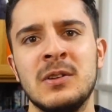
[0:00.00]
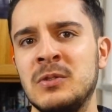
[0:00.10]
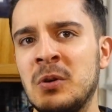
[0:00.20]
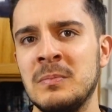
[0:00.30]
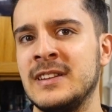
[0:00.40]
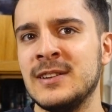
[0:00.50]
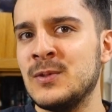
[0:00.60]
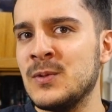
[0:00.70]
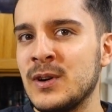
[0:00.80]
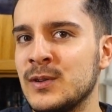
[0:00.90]
non mi
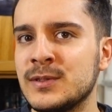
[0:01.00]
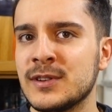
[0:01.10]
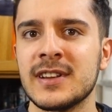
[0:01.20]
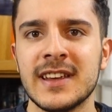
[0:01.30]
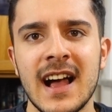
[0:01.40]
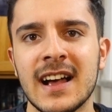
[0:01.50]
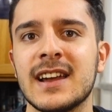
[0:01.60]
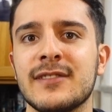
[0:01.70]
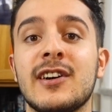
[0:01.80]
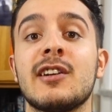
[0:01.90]
dilungo in ulteriori
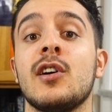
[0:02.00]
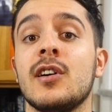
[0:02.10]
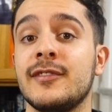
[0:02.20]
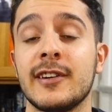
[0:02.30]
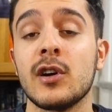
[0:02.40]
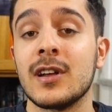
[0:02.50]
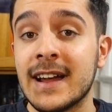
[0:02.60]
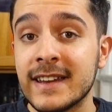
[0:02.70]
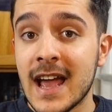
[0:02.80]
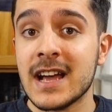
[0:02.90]
chiacchiere, farò, farò
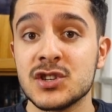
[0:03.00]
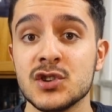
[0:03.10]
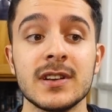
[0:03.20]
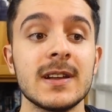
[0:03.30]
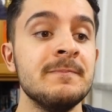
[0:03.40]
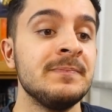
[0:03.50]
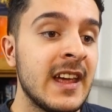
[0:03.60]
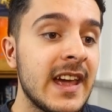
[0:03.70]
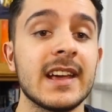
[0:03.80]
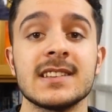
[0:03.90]
la reaction
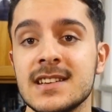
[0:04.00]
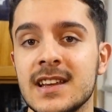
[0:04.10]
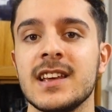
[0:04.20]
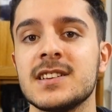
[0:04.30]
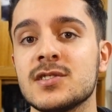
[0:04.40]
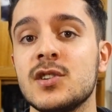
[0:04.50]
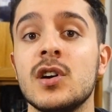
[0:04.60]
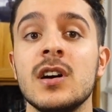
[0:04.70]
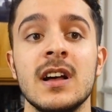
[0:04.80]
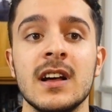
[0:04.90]
e se
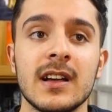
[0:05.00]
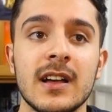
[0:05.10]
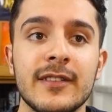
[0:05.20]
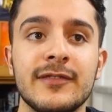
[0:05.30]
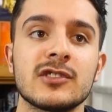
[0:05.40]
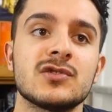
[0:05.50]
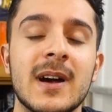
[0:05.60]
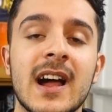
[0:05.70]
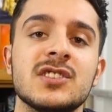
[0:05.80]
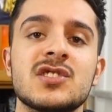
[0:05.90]
riesco eh, faccio
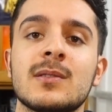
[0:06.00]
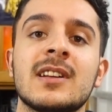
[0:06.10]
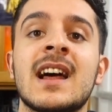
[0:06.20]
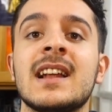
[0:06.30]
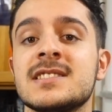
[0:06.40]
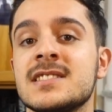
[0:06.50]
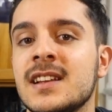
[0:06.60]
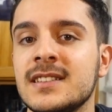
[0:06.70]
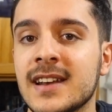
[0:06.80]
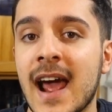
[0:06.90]
magari già un'analisi
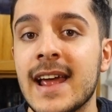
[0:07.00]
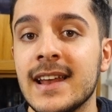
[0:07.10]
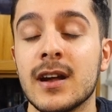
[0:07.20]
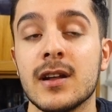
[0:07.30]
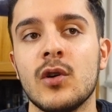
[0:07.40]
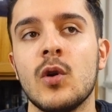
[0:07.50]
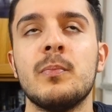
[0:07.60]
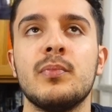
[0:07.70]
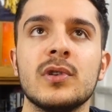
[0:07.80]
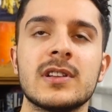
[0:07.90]
del trailer
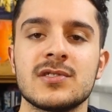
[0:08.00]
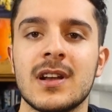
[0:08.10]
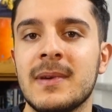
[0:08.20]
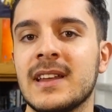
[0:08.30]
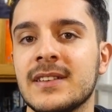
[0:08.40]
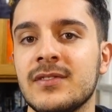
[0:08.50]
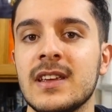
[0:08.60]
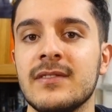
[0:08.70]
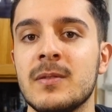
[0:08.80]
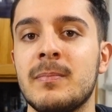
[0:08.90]
oppure solamente
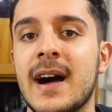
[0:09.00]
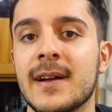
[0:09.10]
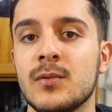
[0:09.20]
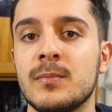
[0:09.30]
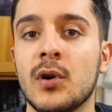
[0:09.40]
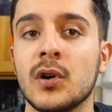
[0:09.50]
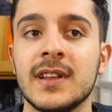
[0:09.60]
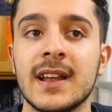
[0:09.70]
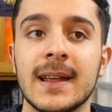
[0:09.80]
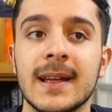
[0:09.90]
vi, vi parlo un po'
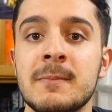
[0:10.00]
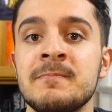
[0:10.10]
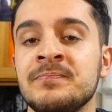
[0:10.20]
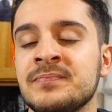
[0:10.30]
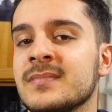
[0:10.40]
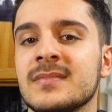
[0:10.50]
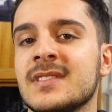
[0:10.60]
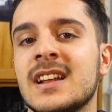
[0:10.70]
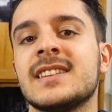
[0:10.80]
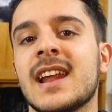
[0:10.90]
del, mh,
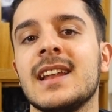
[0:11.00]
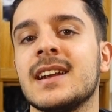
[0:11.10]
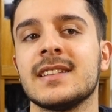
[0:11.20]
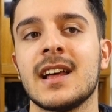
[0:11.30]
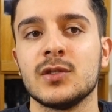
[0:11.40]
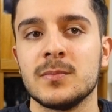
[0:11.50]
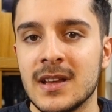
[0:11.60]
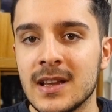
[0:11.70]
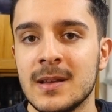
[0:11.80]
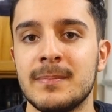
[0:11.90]
mm, del, trailer
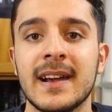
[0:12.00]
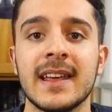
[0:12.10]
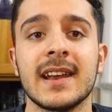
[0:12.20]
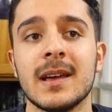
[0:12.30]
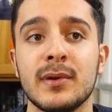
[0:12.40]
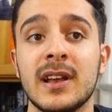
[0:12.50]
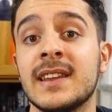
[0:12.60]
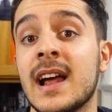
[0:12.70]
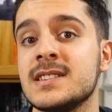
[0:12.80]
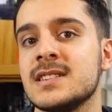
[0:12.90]
dandomi il parere e poi
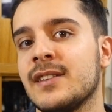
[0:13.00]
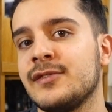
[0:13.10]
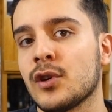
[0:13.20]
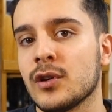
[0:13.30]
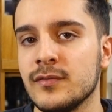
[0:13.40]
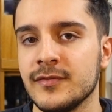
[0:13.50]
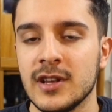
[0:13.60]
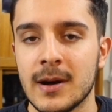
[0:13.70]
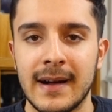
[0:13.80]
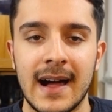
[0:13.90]
l'analisi la farò in un
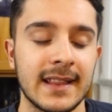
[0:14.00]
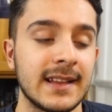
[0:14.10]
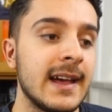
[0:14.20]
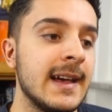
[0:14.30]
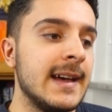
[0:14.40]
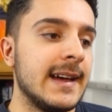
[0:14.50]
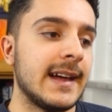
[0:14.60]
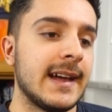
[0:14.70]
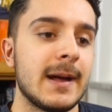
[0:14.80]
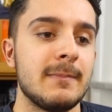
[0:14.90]
video a parte,
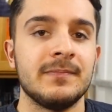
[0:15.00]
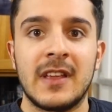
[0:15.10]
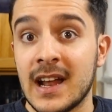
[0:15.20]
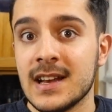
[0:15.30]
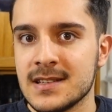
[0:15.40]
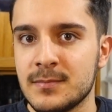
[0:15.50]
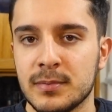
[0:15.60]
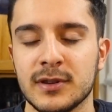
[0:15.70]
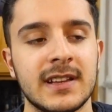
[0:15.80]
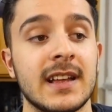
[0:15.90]
ehm, analisi
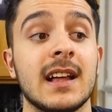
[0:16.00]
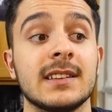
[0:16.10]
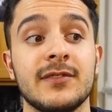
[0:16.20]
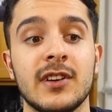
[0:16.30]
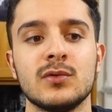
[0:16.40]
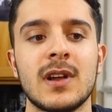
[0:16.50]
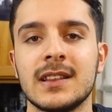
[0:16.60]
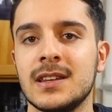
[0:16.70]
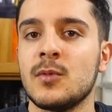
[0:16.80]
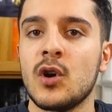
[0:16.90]
proprio dettagliata. Vedo un
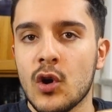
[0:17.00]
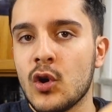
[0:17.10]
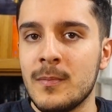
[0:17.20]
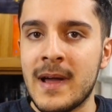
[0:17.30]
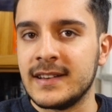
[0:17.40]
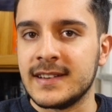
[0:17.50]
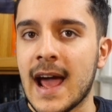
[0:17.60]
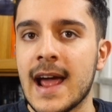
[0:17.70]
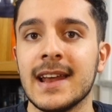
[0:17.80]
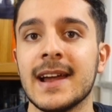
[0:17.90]
attimo com'è il
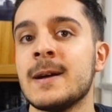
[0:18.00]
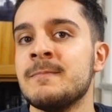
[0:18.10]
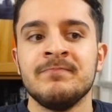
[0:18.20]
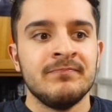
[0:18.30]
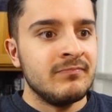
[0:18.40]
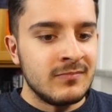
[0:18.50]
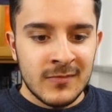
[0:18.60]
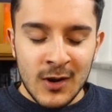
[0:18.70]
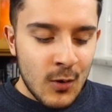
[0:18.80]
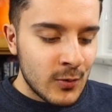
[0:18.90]
trailer.
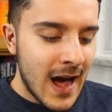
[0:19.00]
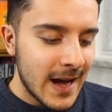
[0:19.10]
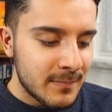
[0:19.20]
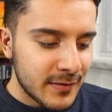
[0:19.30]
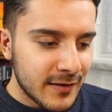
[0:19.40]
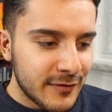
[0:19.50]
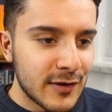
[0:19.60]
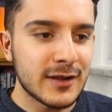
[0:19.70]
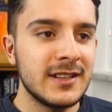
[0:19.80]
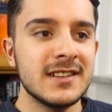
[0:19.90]
Mm, ho un hype
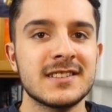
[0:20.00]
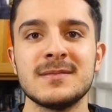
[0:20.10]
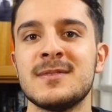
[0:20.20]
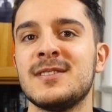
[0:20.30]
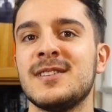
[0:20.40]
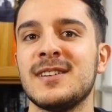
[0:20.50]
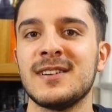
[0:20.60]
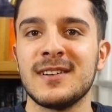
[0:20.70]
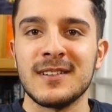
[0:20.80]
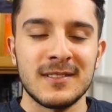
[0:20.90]

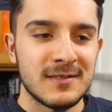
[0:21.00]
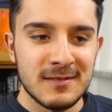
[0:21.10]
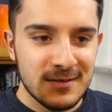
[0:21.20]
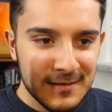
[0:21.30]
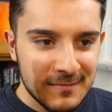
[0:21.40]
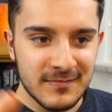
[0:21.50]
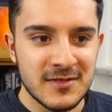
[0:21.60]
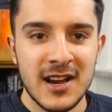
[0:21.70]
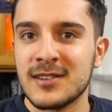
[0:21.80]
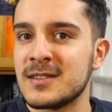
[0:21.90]
fortissimo, eh,
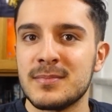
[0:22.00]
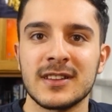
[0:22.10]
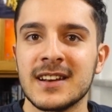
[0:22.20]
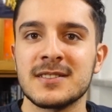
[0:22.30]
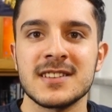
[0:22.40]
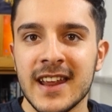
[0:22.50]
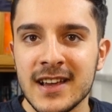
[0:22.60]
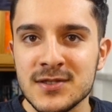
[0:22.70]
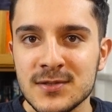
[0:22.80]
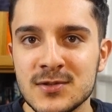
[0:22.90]
cerco di portare questa
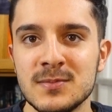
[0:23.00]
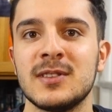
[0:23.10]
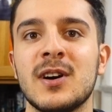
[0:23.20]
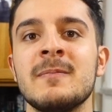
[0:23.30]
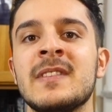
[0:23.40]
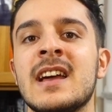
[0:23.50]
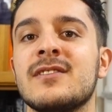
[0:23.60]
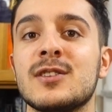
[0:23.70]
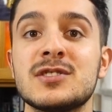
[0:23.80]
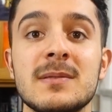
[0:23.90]
reaction subito
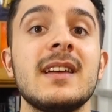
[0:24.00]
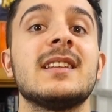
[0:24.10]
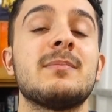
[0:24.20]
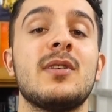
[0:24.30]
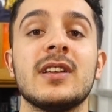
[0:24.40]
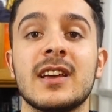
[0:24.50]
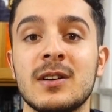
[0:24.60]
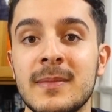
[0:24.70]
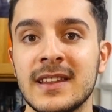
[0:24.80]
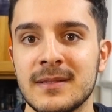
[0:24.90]
velocemente, poi nei
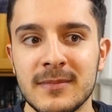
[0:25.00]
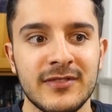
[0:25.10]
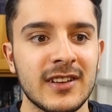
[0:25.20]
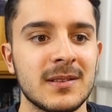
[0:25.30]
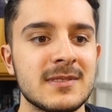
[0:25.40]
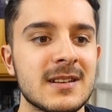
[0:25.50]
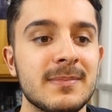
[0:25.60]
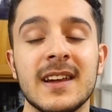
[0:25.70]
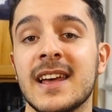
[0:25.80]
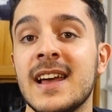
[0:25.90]
commenti fatemi
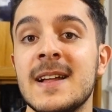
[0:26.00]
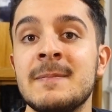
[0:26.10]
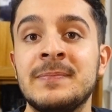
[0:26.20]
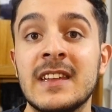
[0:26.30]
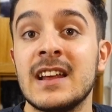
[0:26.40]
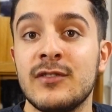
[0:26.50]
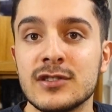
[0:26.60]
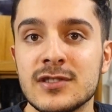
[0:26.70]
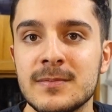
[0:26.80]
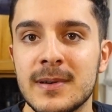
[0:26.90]
sapere il
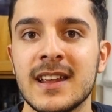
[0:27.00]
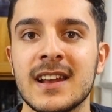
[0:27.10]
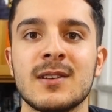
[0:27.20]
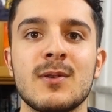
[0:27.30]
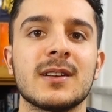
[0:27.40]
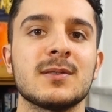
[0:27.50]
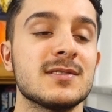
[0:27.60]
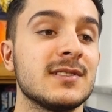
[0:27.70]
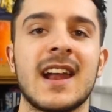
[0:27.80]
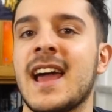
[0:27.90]
vostro parere riguardo a
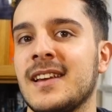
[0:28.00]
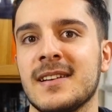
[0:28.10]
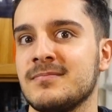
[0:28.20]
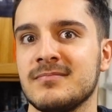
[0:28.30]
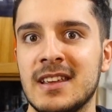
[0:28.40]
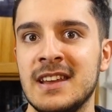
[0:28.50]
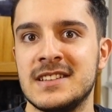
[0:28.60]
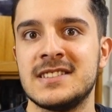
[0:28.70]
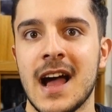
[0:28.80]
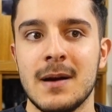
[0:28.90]
questo trailer
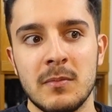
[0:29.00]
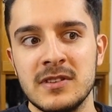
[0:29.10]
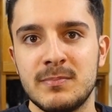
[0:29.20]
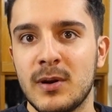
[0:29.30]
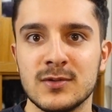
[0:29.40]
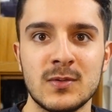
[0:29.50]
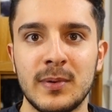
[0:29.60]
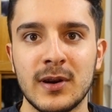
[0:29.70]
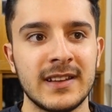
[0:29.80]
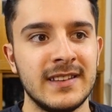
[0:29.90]
iniziamo, mi sposto un
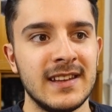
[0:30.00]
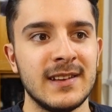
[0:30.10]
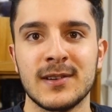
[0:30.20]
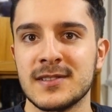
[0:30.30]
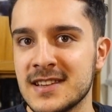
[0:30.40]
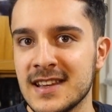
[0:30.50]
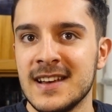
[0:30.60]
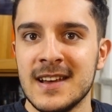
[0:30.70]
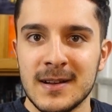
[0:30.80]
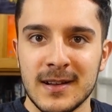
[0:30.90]
pochettino così
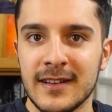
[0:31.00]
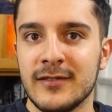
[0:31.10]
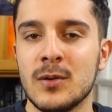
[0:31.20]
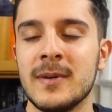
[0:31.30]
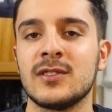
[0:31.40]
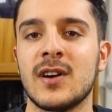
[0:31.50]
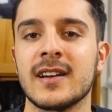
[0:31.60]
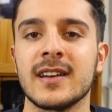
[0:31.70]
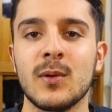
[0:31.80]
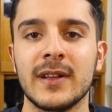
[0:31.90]
eh, ve lo metto
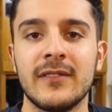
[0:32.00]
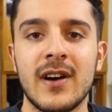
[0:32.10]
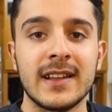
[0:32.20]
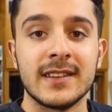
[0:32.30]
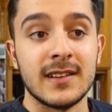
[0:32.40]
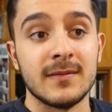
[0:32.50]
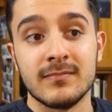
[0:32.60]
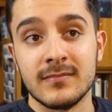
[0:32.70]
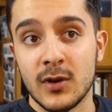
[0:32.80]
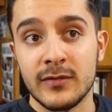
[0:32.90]
anche qua davanti.
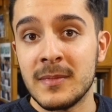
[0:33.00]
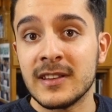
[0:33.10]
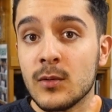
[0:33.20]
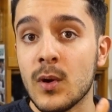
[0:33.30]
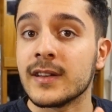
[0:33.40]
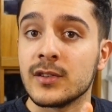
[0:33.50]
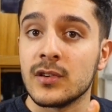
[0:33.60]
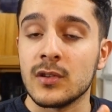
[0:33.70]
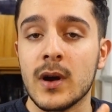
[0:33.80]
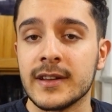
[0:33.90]
Mm, ovviamente
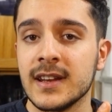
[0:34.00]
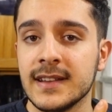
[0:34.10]
guardo, lo guardo in